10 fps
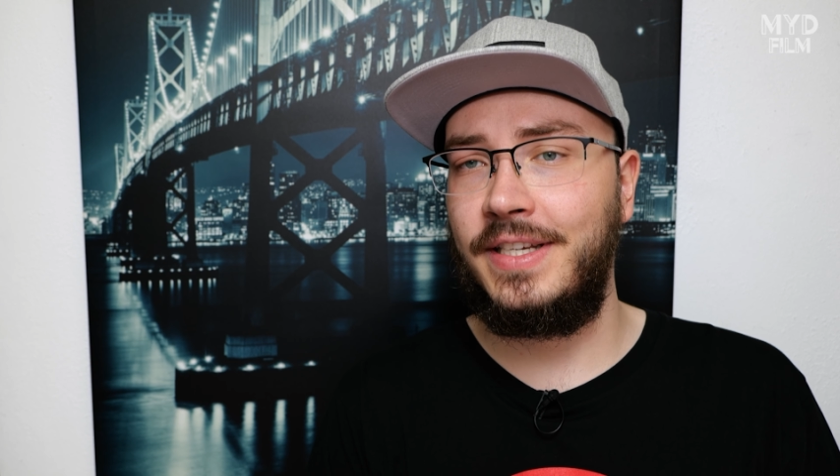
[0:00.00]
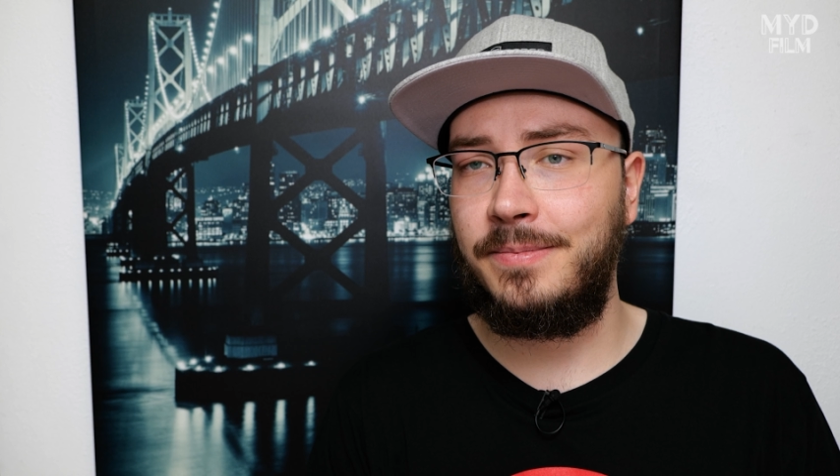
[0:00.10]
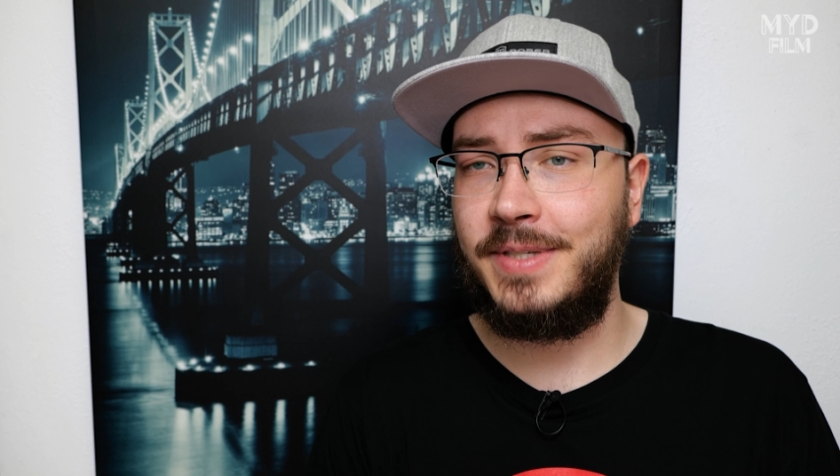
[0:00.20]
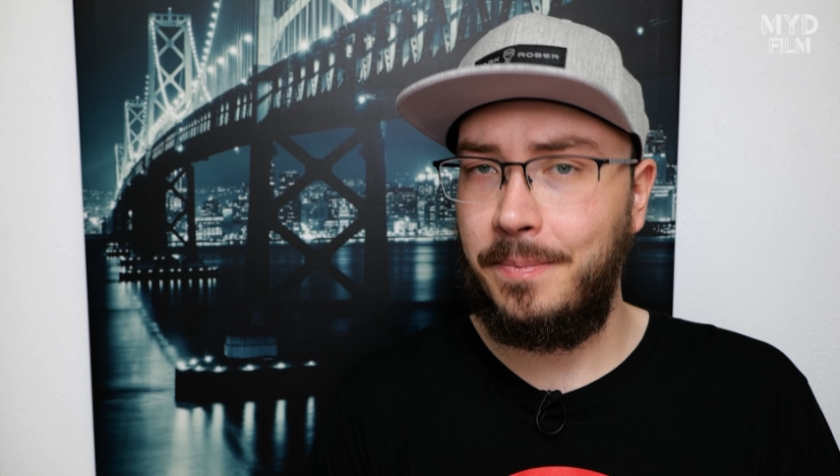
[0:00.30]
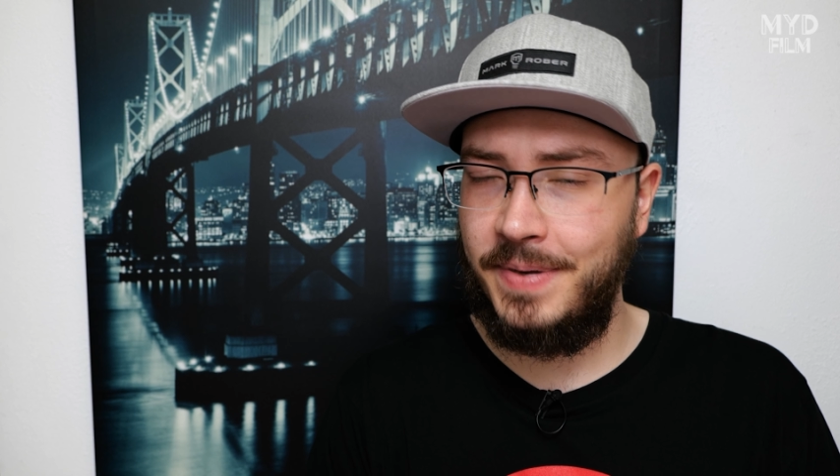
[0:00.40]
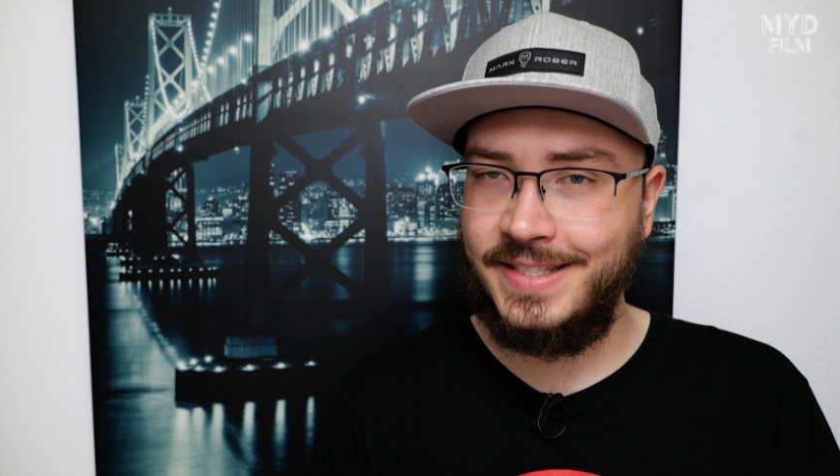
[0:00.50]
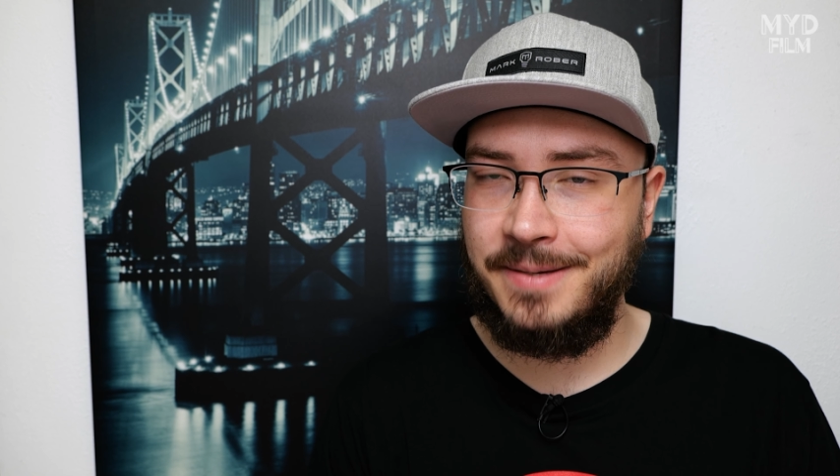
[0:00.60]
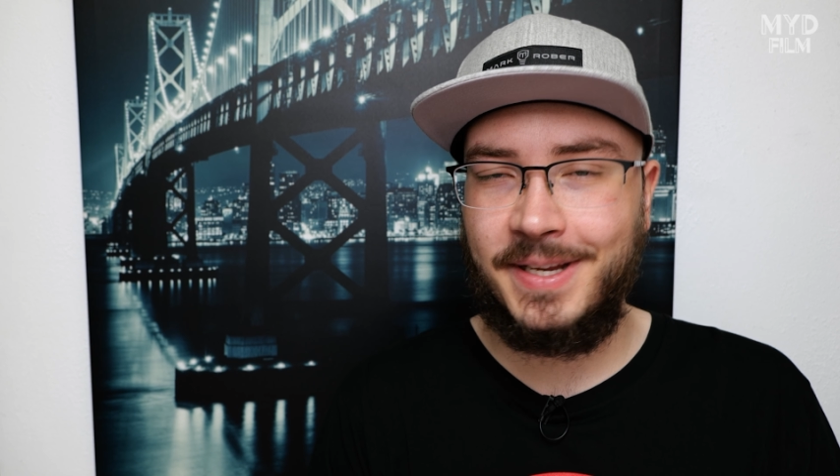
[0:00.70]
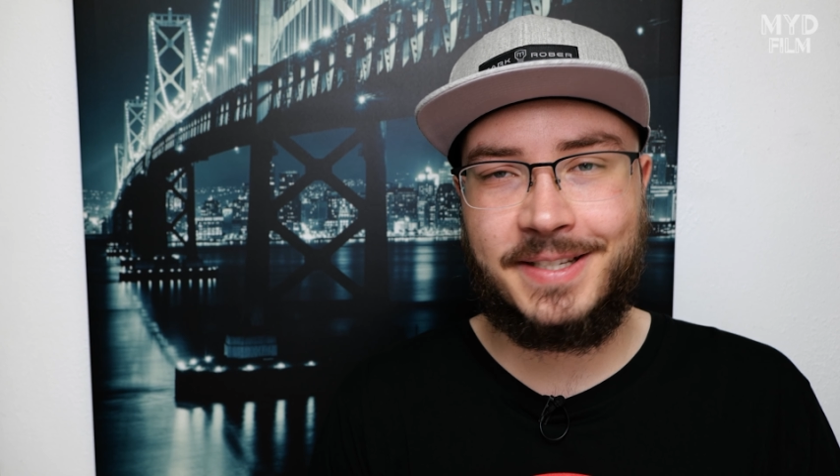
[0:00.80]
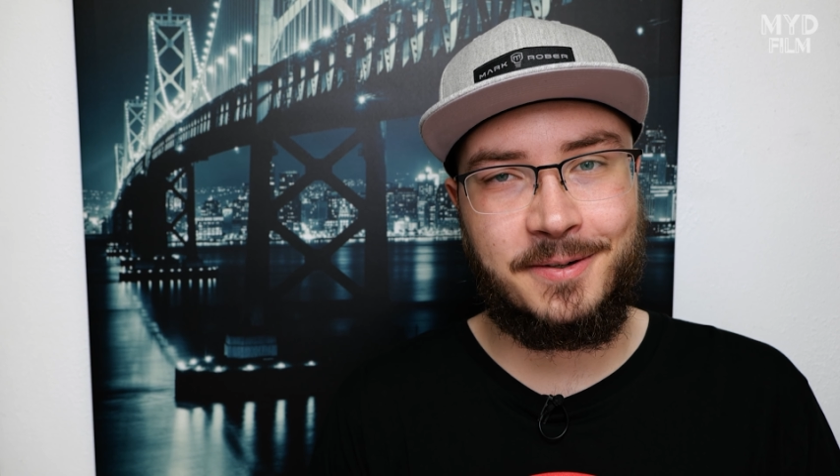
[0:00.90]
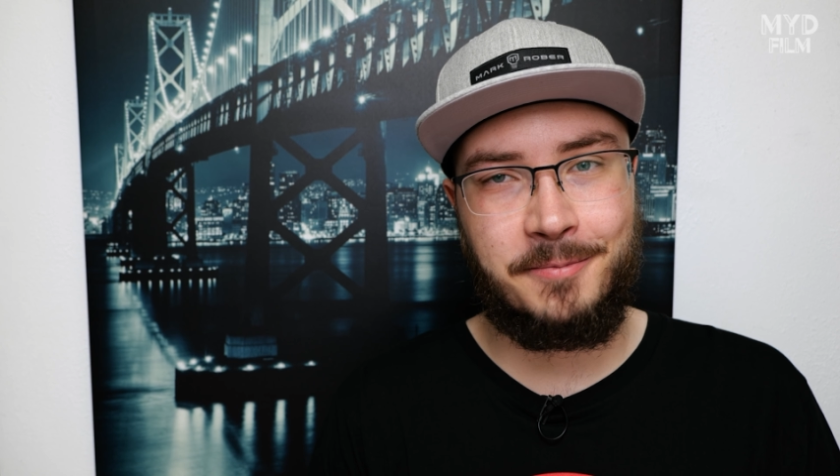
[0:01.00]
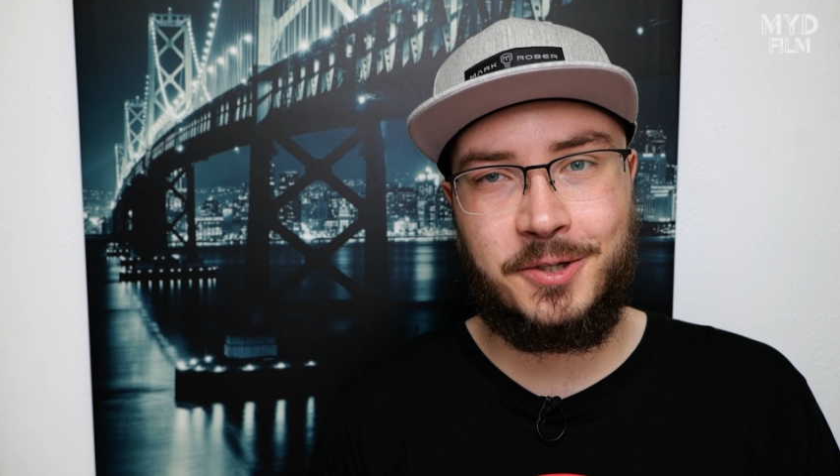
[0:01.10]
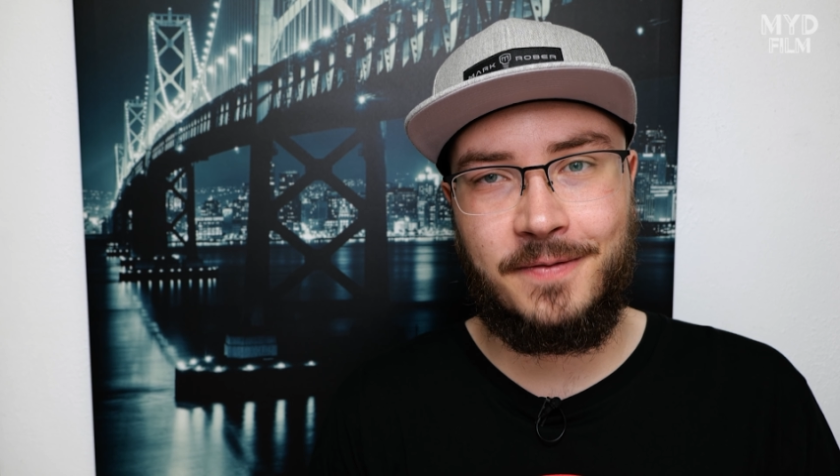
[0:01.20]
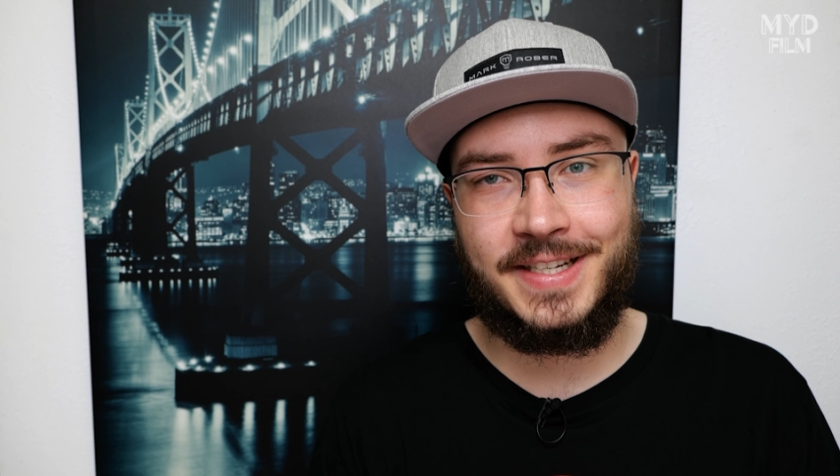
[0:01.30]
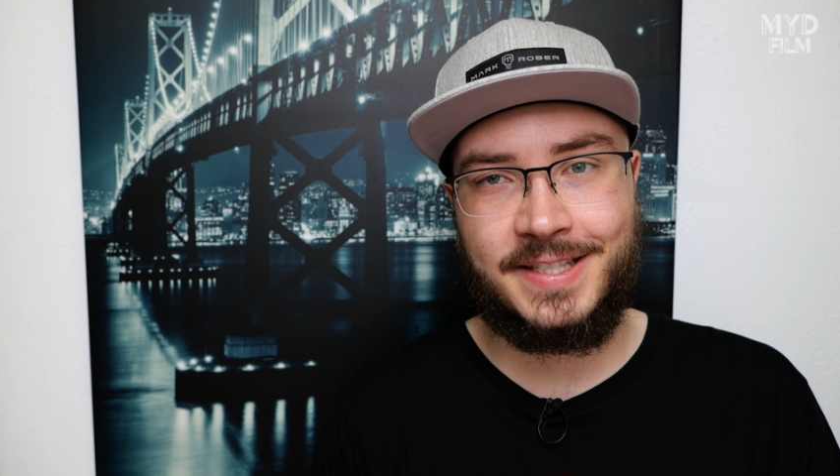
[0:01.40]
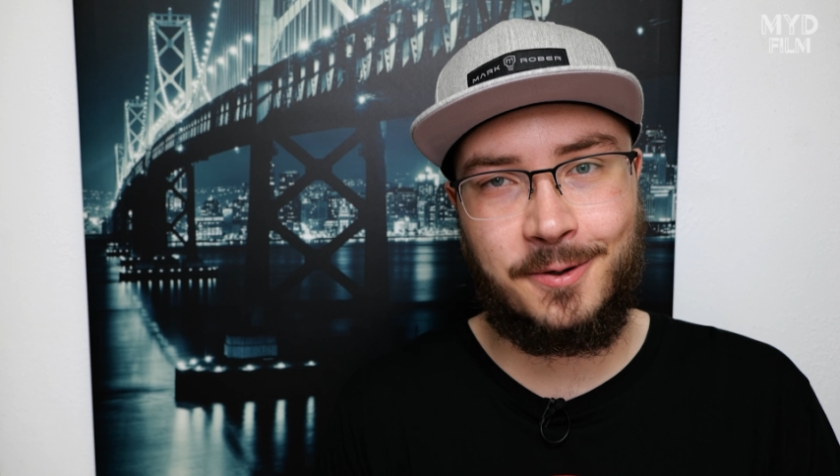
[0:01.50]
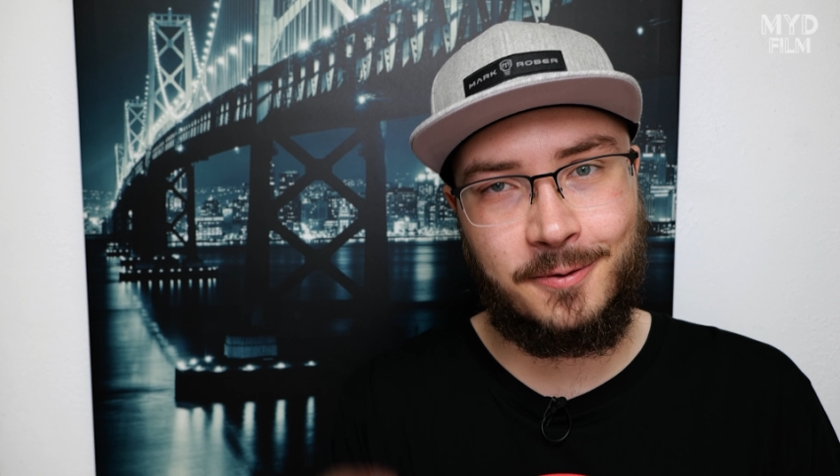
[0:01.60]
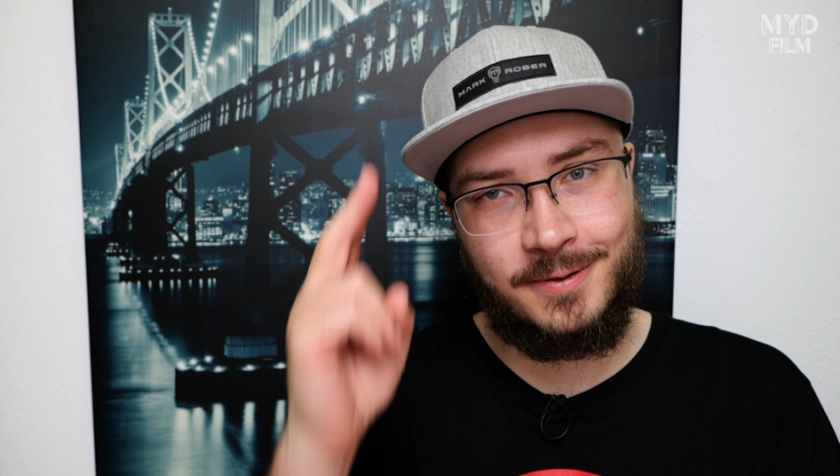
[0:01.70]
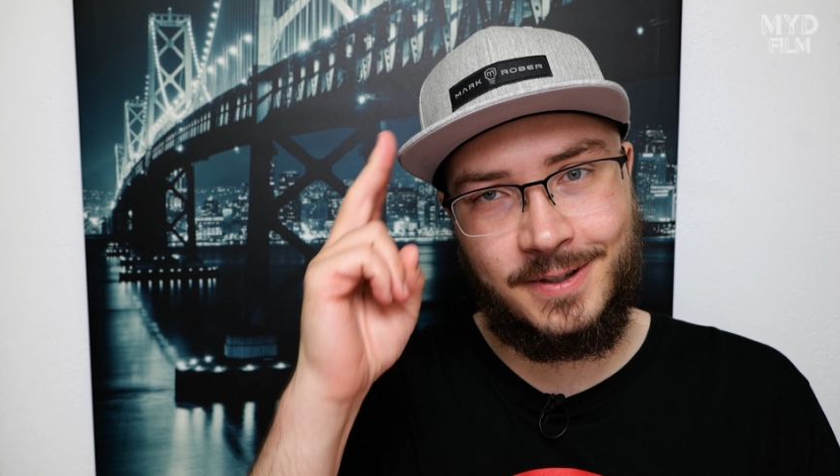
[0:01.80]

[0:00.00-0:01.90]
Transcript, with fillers: In diesem Sinne, bis demnächst und immer schön weiterzocken.